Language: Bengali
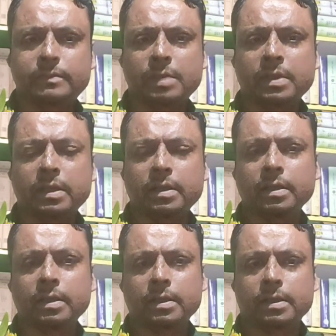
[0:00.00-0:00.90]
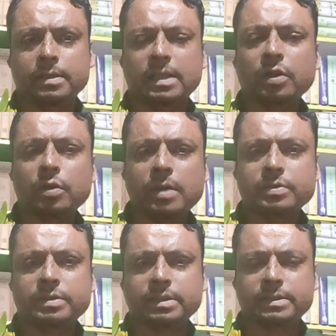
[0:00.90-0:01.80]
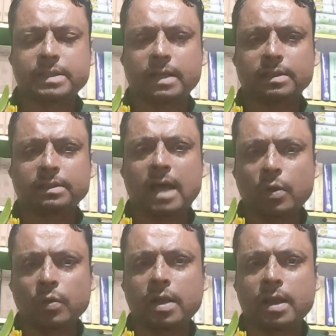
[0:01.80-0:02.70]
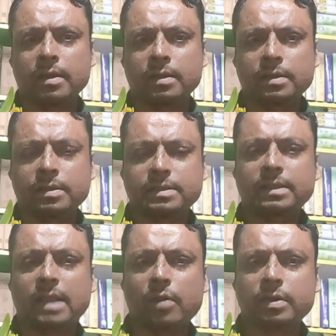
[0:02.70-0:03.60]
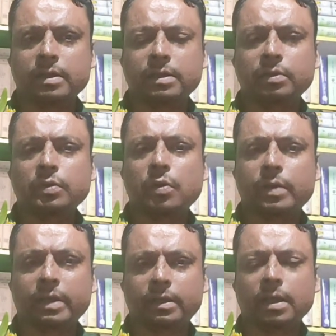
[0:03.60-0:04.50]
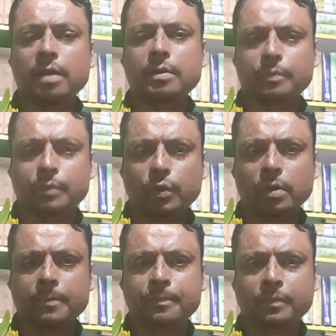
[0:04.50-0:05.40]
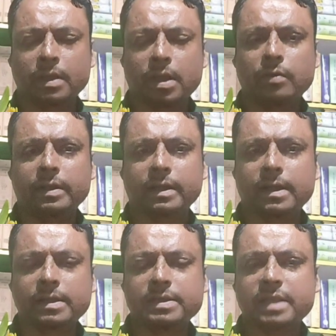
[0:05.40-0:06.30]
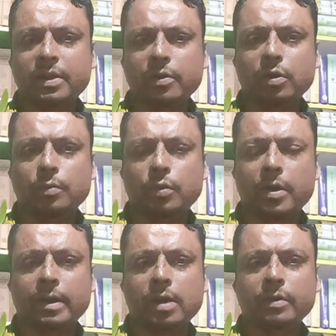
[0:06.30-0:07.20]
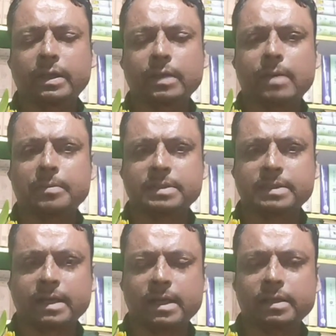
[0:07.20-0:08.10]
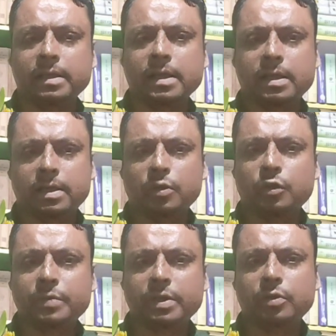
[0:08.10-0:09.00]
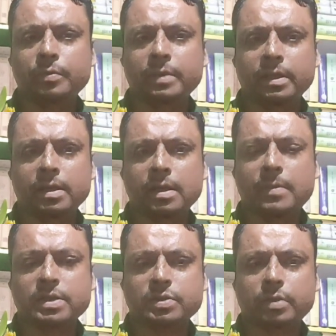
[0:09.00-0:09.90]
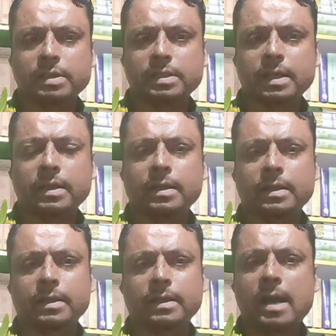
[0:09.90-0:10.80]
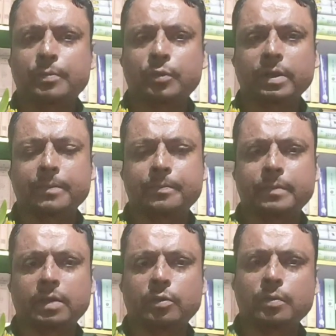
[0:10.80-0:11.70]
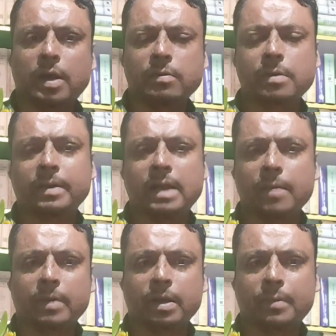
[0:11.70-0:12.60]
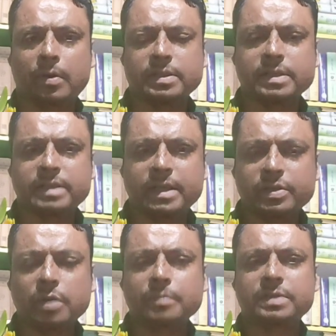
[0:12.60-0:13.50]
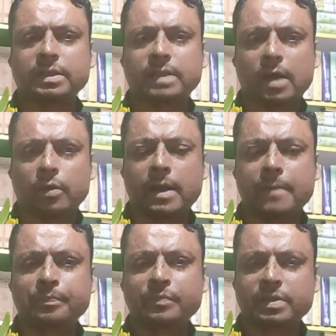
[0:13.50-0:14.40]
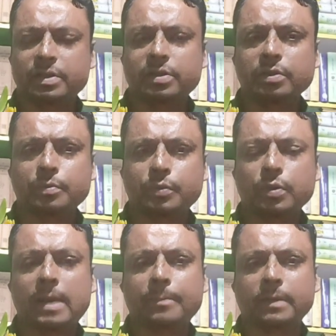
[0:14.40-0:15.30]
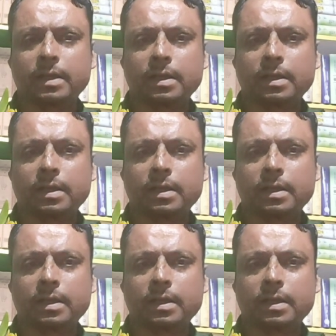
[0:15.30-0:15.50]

মানে সাধারণ মানুষের যে একটা ধারণা সেই ধারণা কিন্তু অনেকটা ভুল কারণ এখানে সেই রকম হয় না অনেকে ভাবে যে এখানে ঘুমিয়ে ঘুমিয়ে পাস করা যায় না পড়ে মানে খুব ভালোভাবে নাম্বার পাওয়া যায় সেই সব যে ধারণা সেটা তো ভুল আপনারা